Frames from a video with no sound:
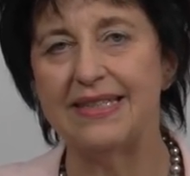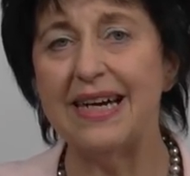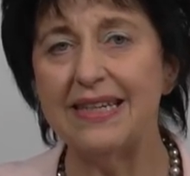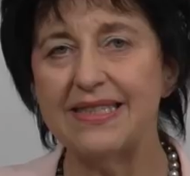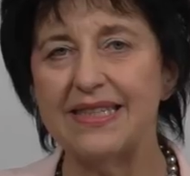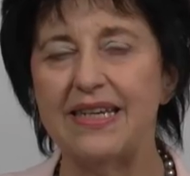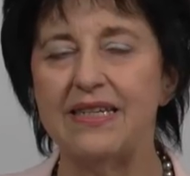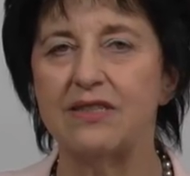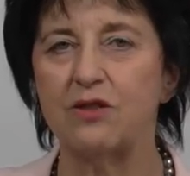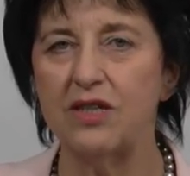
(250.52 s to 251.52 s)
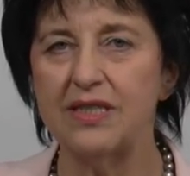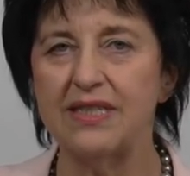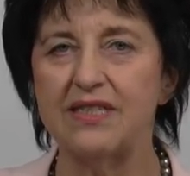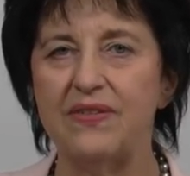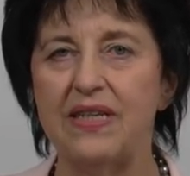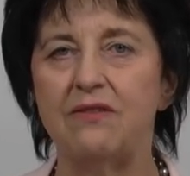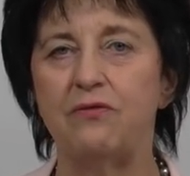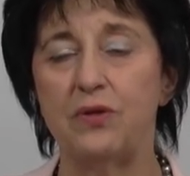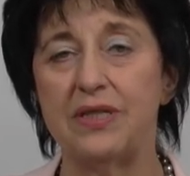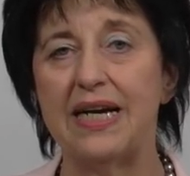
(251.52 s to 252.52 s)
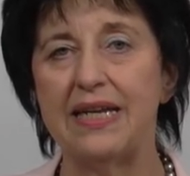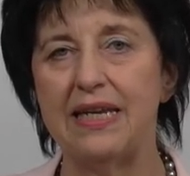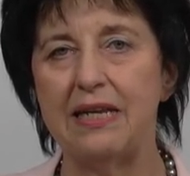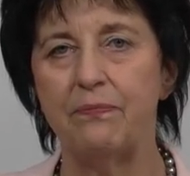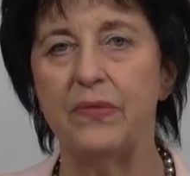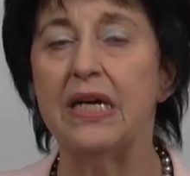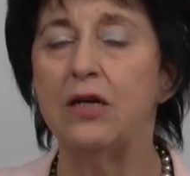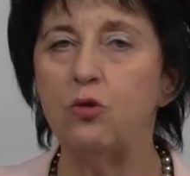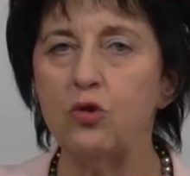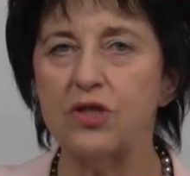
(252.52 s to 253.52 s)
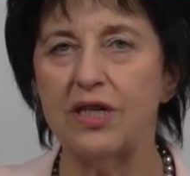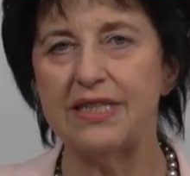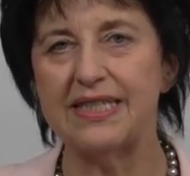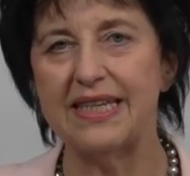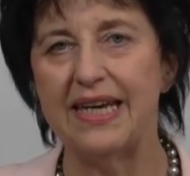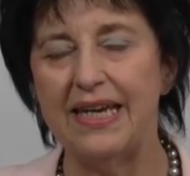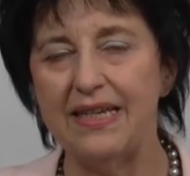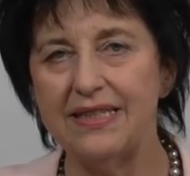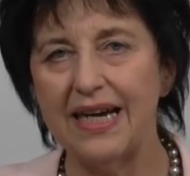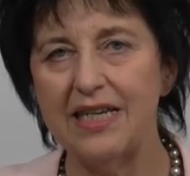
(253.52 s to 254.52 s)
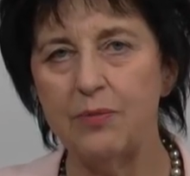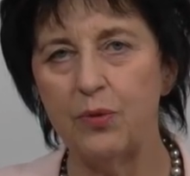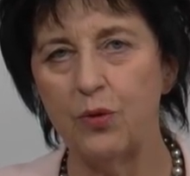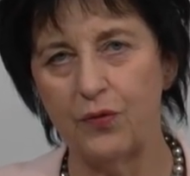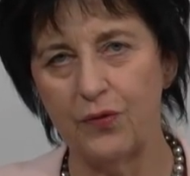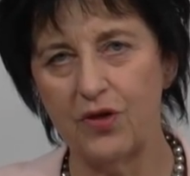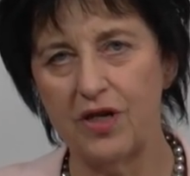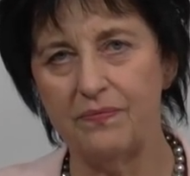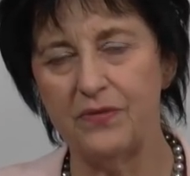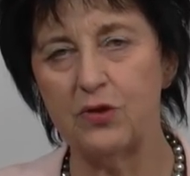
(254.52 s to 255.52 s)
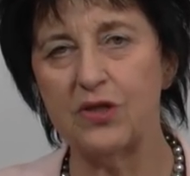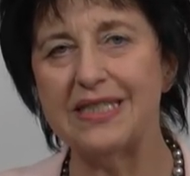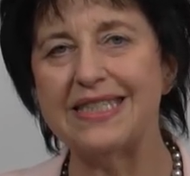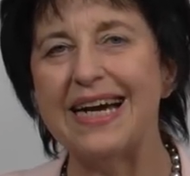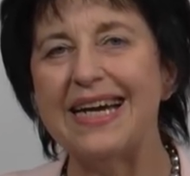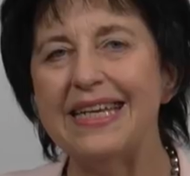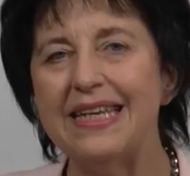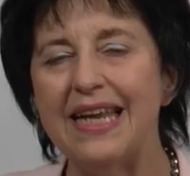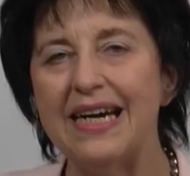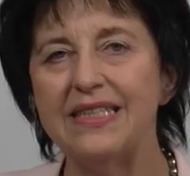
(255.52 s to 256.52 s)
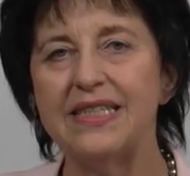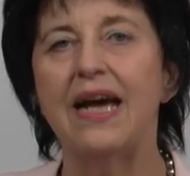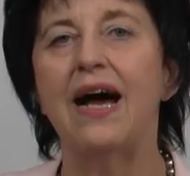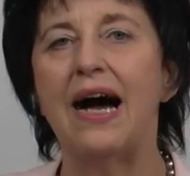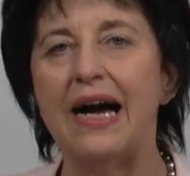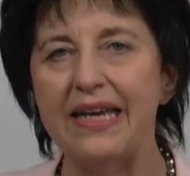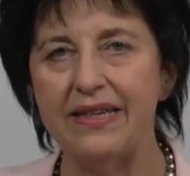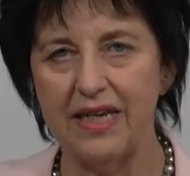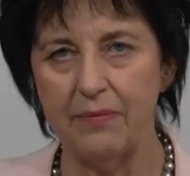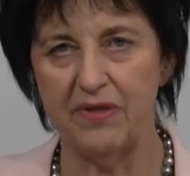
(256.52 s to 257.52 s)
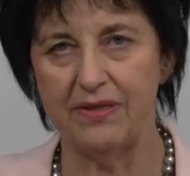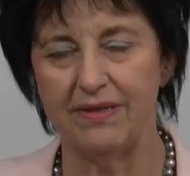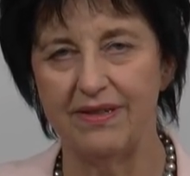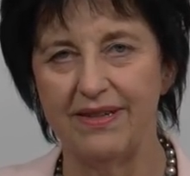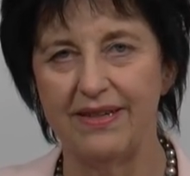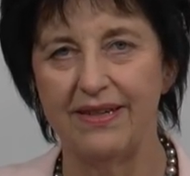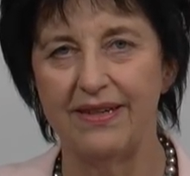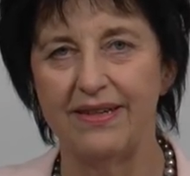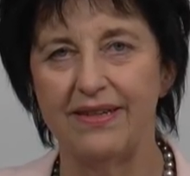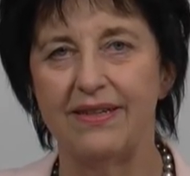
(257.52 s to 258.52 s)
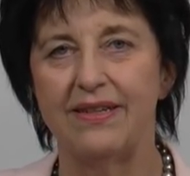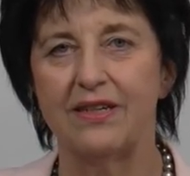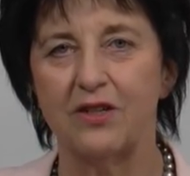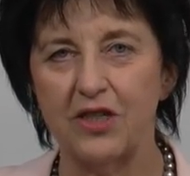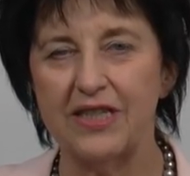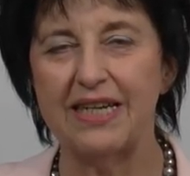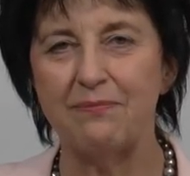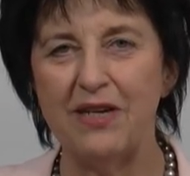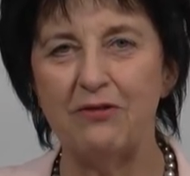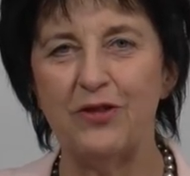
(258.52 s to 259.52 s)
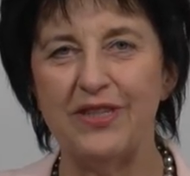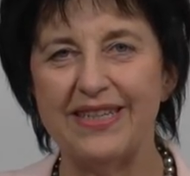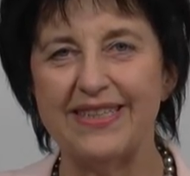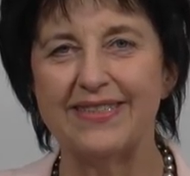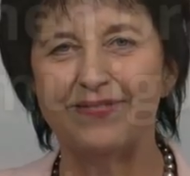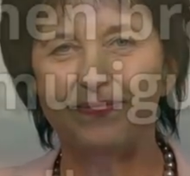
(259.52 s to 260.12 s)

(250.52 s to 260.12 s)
Das ist Gottes Wille für dein Leben. Du sollst in deine Berufung kommen. Du sollst dein Land einnehmen. Gott hat mehr für dich.